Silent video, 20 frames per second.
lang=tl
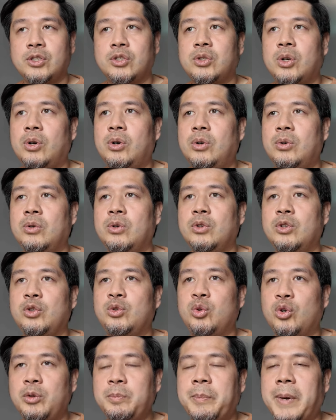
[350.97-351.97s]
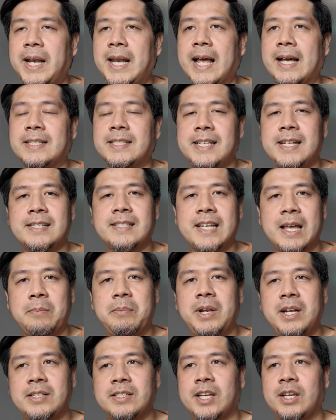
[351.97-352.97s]
So, doon pa lang
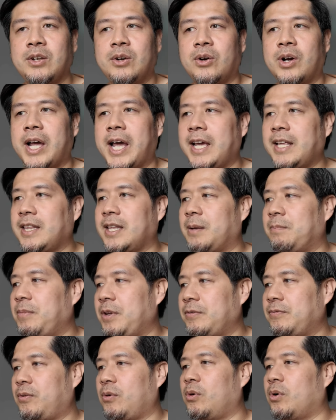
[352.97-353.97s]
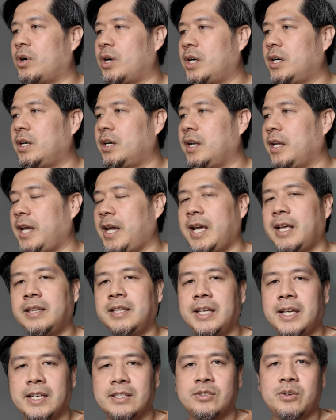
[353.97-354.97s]
sinasabi na sa'yo kahit na before
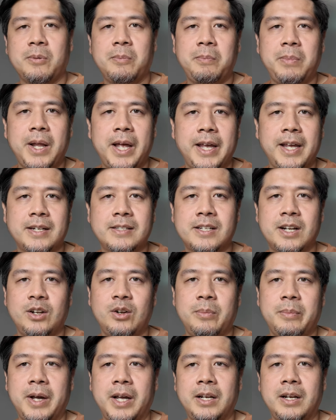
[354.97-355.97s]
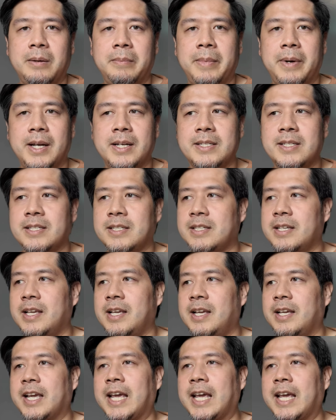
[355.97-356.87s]
ATS compliant siya lumalabas,